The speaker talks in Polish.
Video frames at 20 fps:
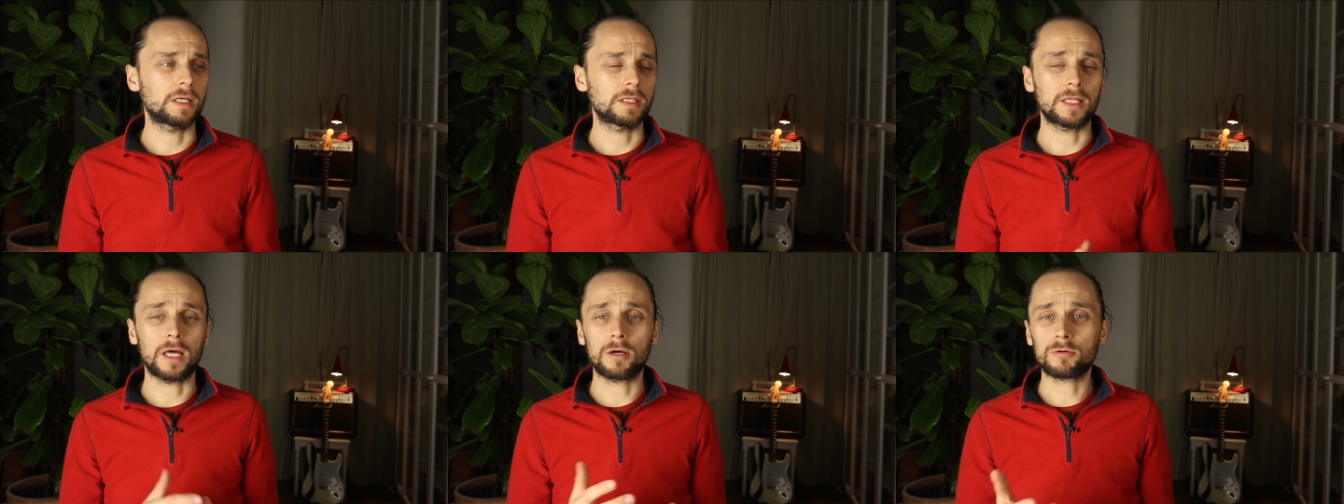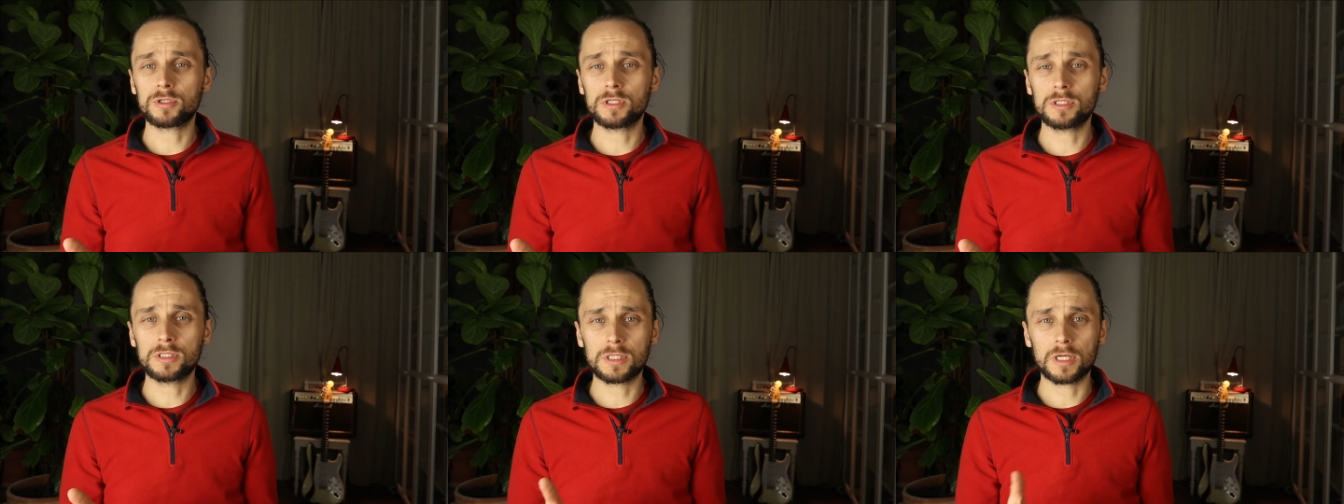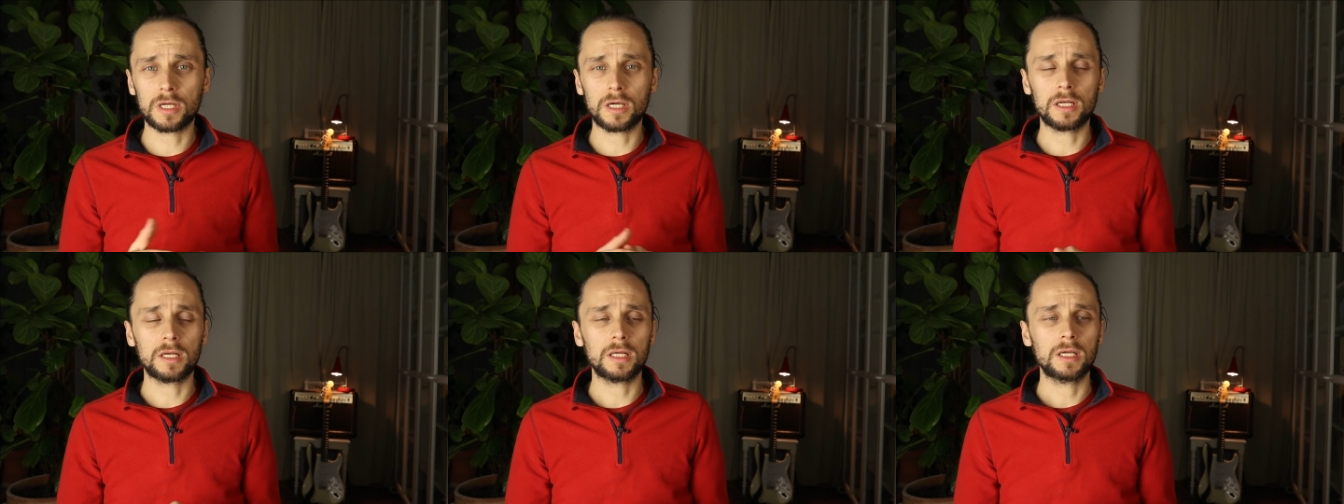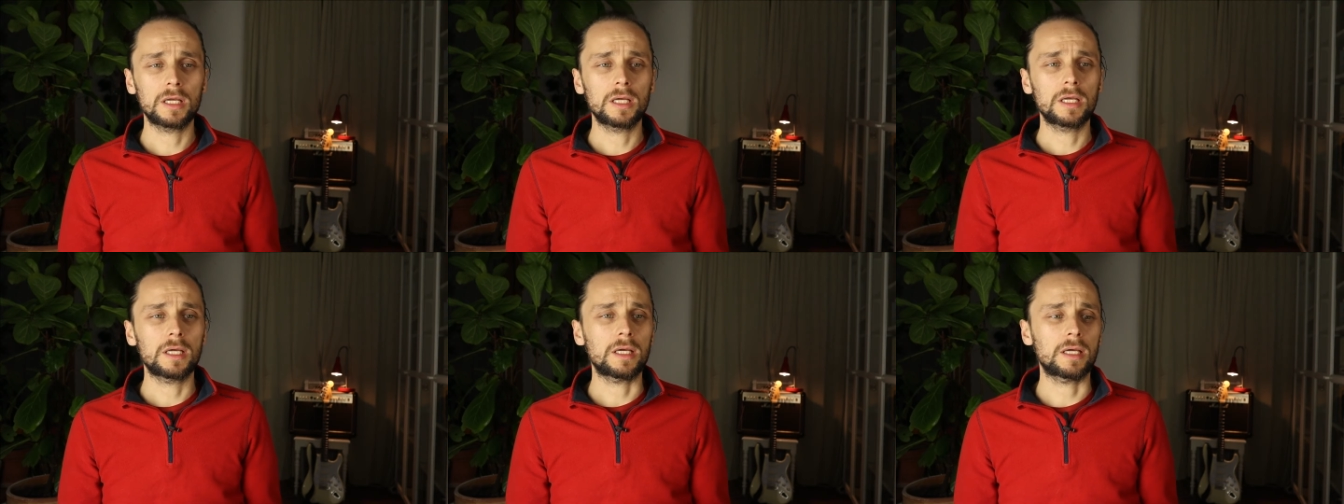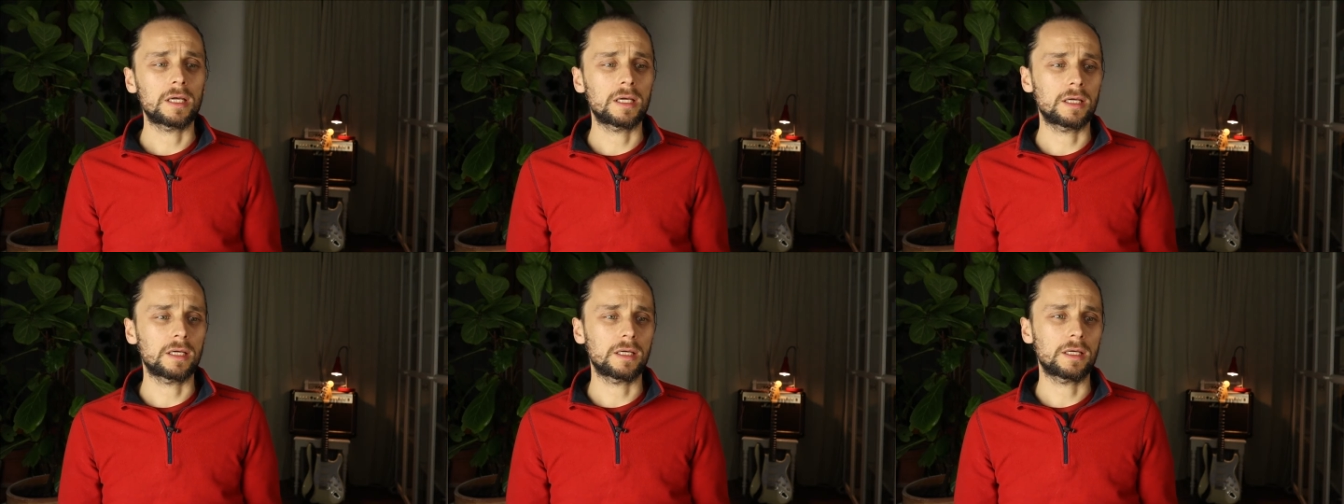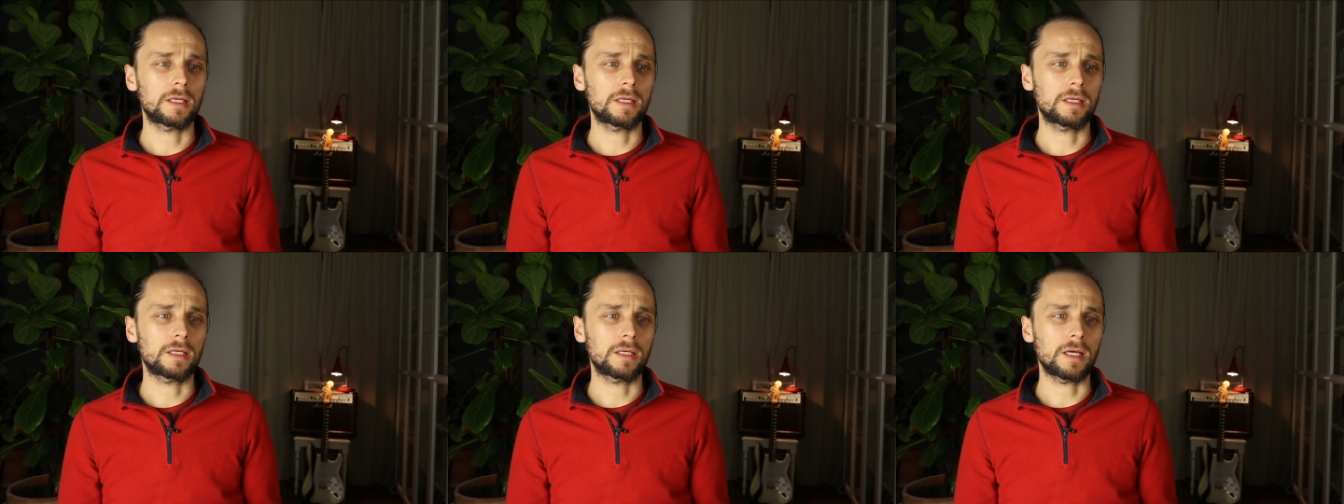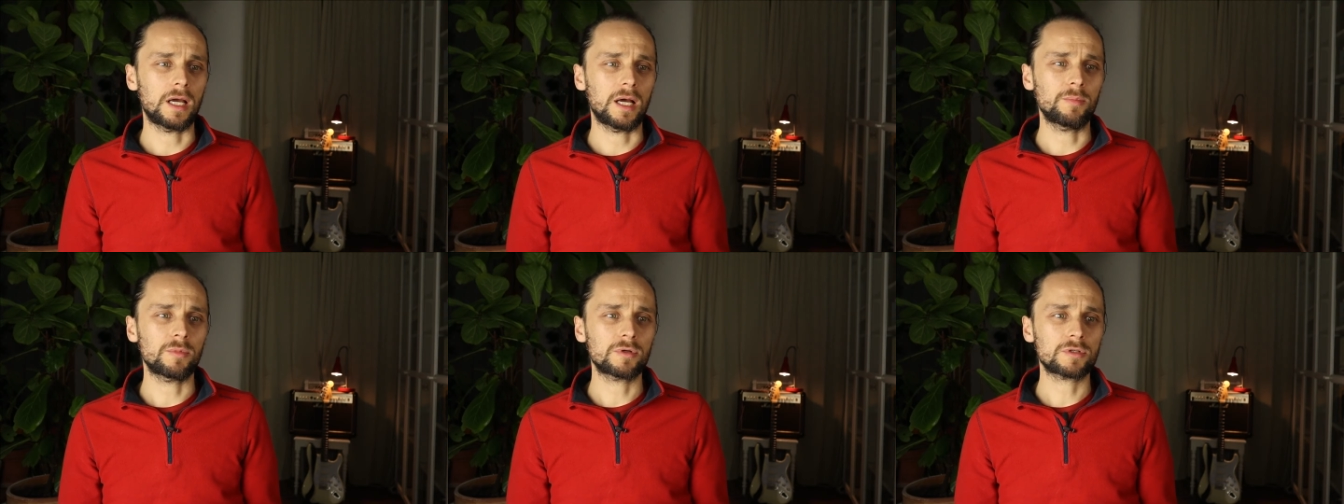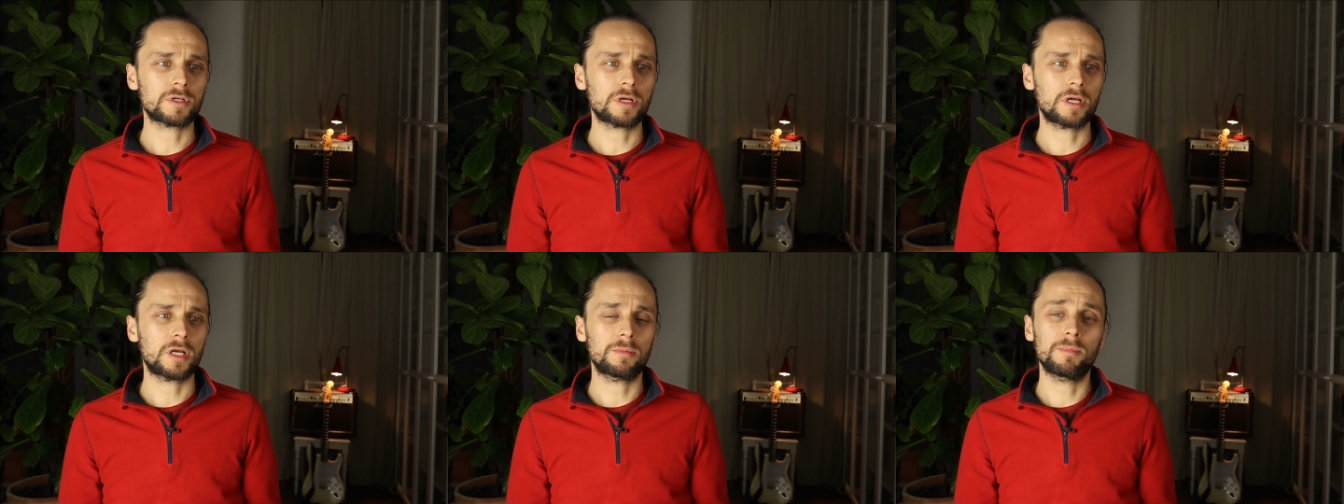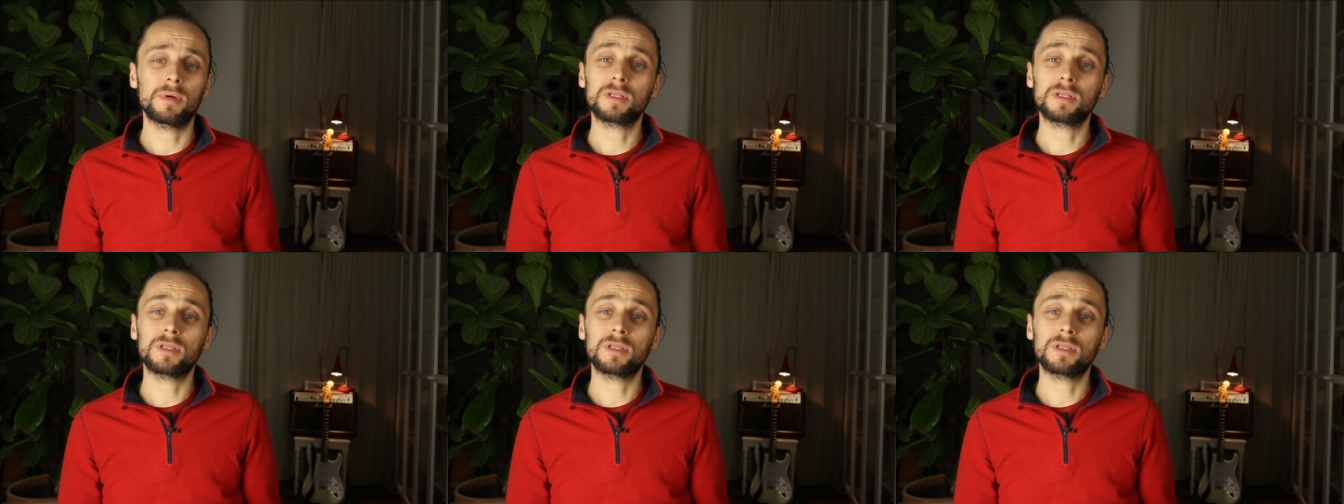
nauczyciel, a może